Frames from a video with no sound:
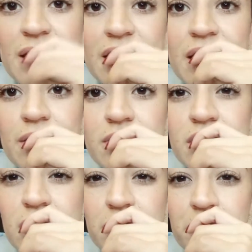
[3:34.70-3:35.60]
Quiero
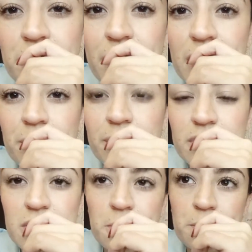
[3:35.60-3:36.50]
inscribirme para el
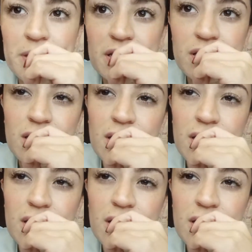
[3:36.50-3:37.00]
próximo mes.